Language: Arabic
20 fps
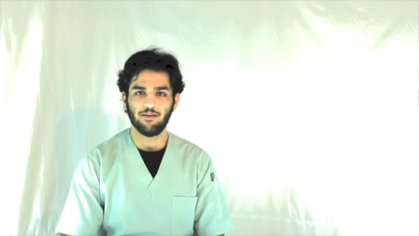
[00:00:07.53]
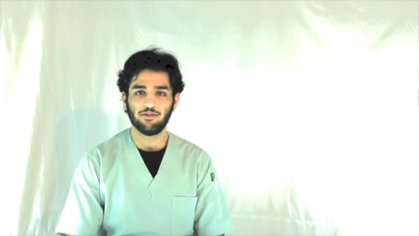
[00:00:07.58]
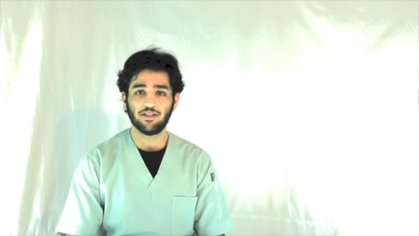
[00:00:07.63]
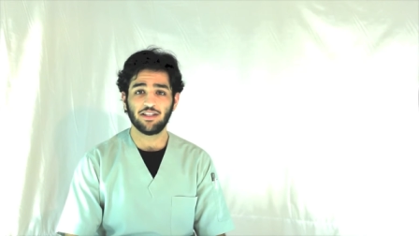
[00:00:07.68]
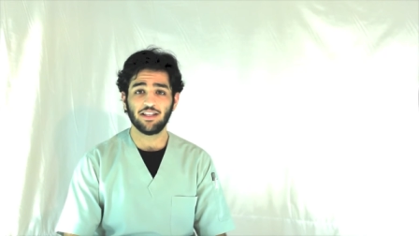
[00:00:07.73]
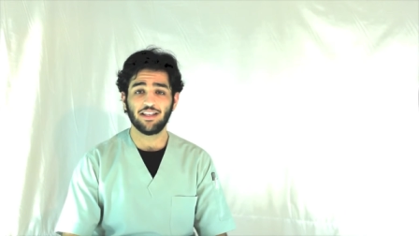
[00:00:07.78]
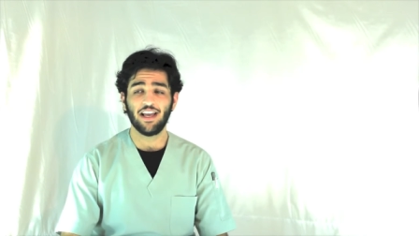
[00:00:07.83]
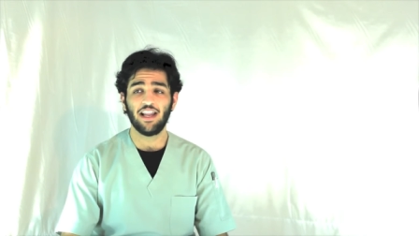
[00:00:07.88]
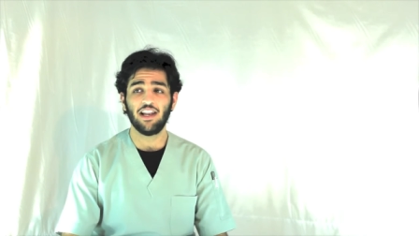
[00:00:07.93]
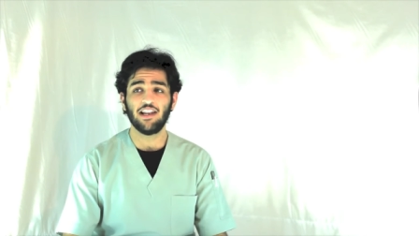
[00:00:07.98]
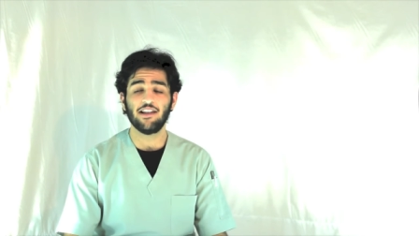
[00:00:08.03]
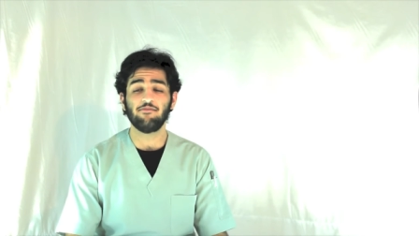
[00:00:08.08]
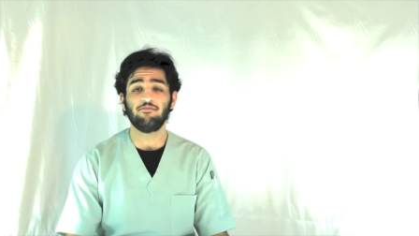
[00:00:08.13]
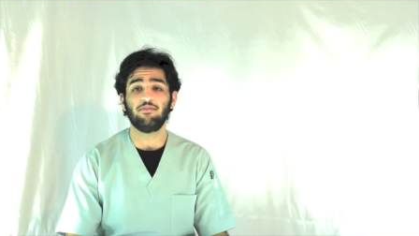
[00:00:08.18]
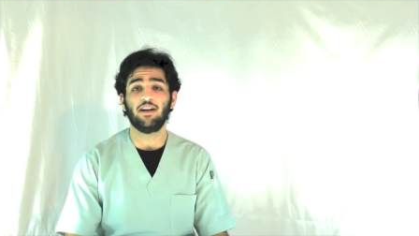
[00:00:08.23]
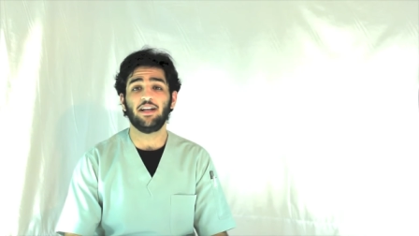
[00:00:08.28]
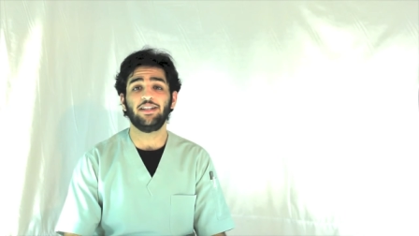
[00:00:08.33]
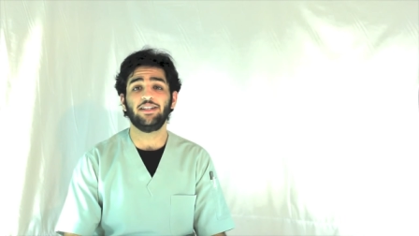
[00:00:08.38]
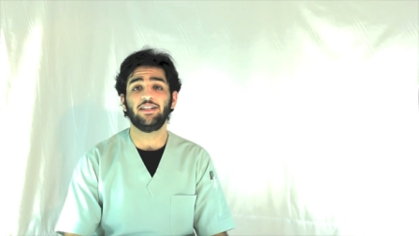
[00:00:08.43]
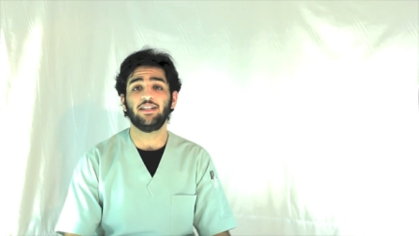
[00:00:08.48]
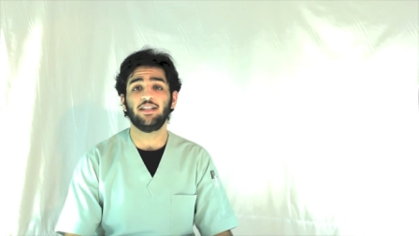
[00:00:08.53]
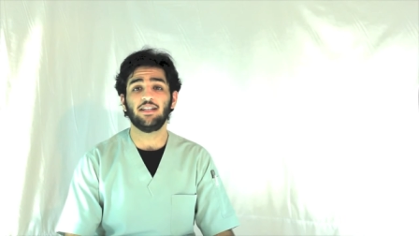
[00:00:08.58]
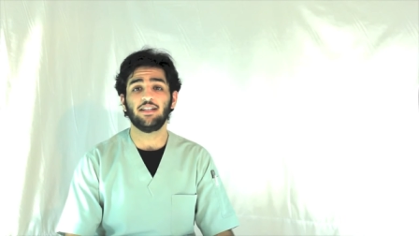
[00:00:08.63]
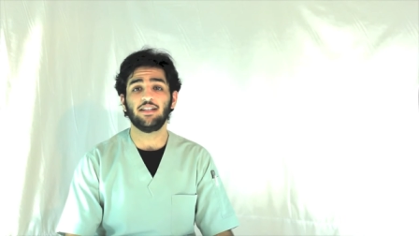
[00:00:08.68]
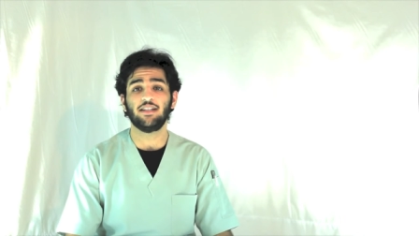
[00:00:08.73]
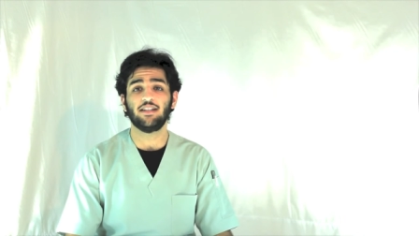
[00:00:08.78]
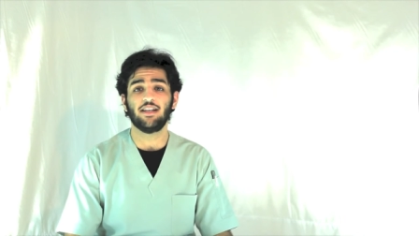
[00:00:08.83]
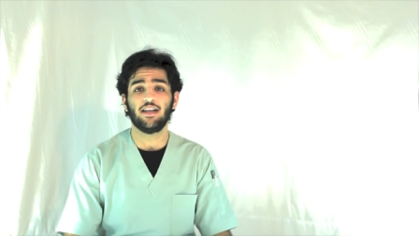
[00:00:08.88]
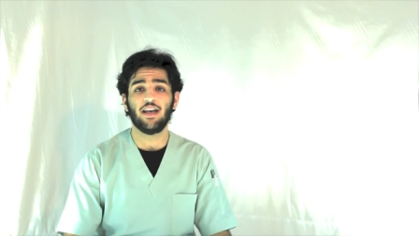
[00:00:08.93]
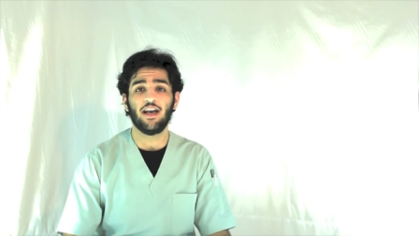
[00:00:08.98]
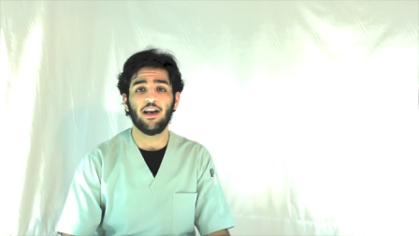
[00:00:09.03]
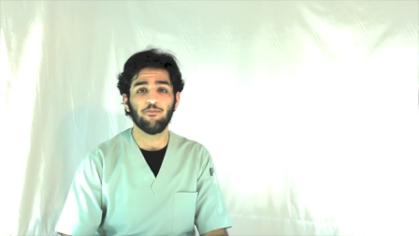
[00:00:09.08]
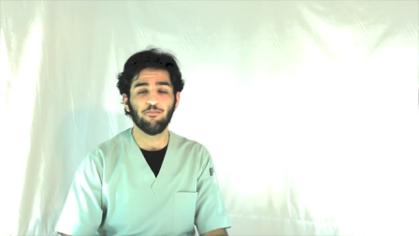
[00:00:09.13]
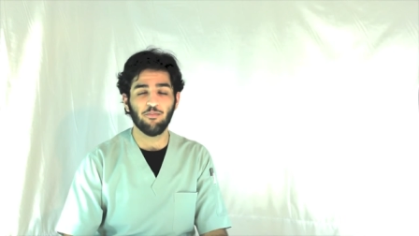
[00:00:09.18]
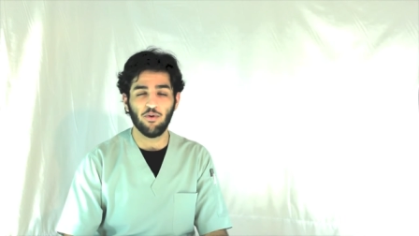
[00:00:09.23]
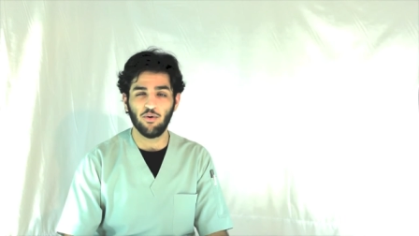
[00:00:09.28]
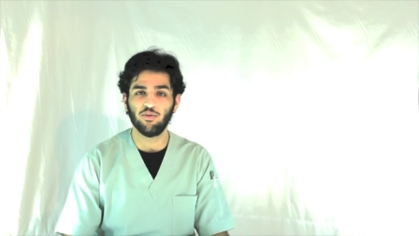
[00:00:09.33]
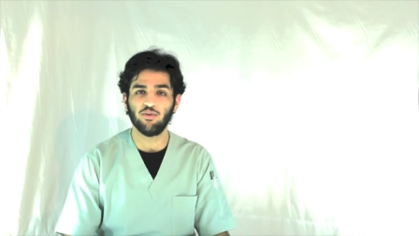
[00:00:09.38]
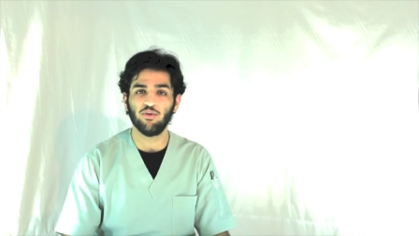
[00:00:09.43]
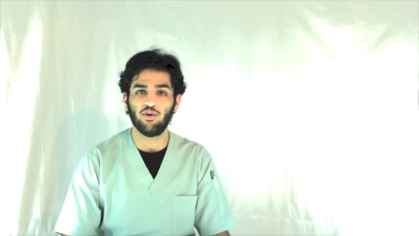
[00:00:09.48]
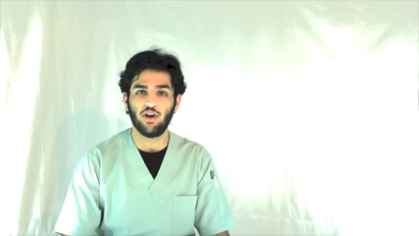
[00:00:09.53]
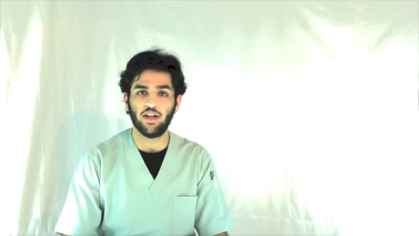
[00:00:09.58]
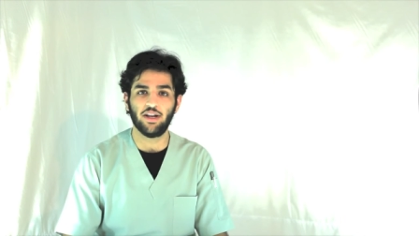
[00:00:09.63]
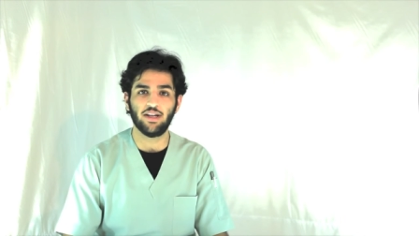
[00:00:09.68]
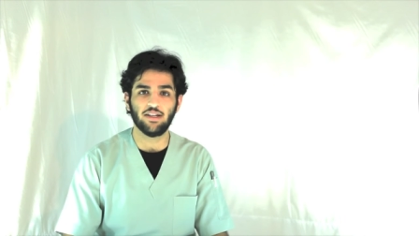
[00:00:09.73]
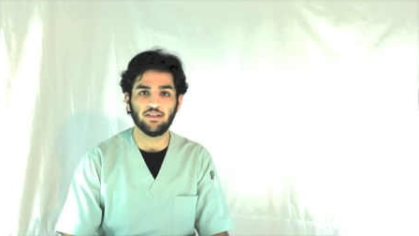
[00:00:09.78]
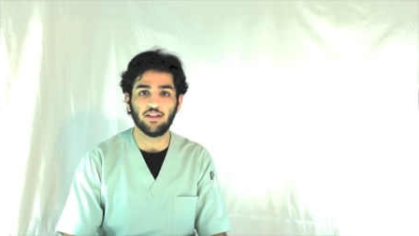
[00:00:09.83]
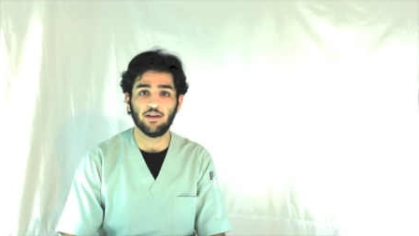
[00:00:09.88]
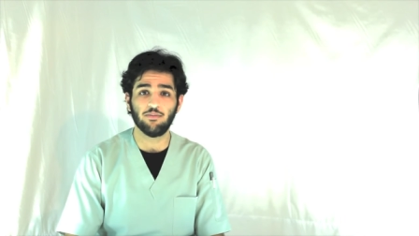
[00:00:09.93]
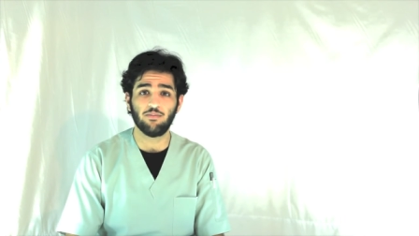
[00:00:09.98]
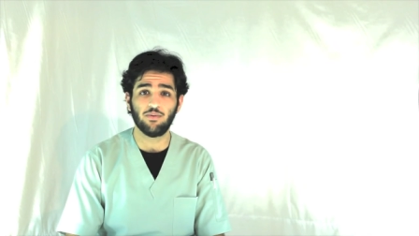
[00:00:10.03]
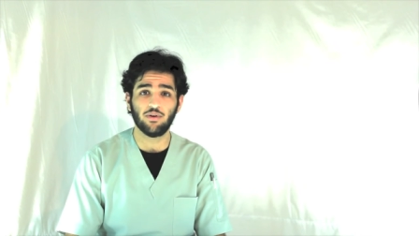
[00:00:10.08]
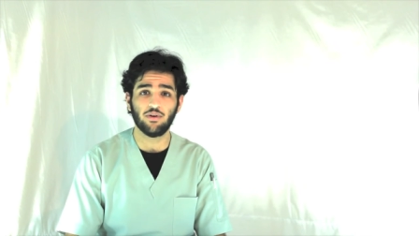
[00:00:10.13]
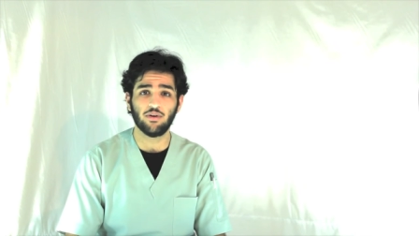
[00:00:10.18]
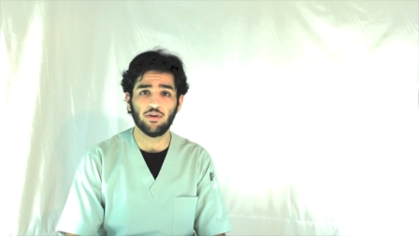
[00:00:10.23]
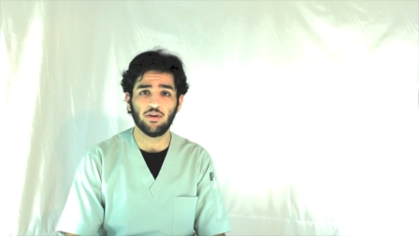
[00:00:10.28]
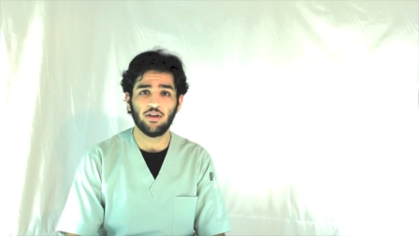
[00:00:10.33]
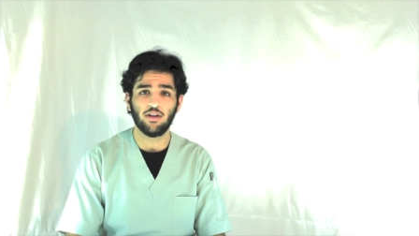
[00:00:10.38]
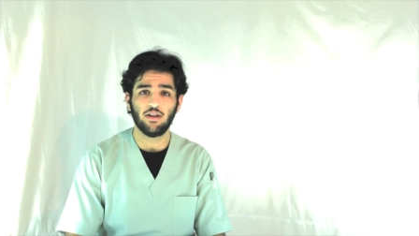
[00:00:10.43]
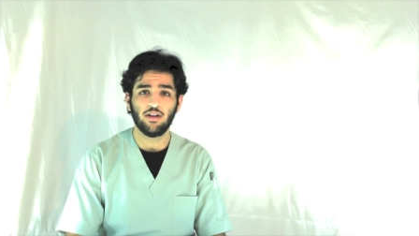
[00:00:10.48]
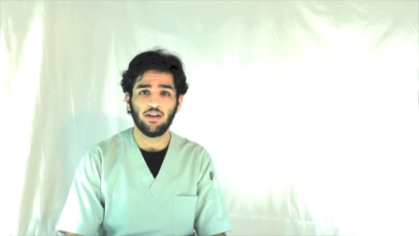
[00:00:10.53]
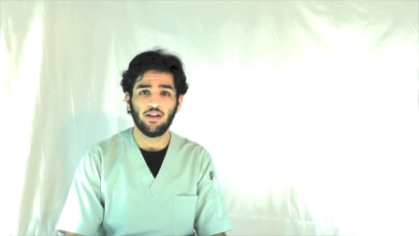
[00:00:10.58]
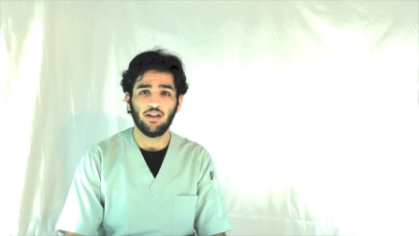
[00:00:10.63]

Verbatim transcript: بتكلم عن أهم موضوع أنا أعتبره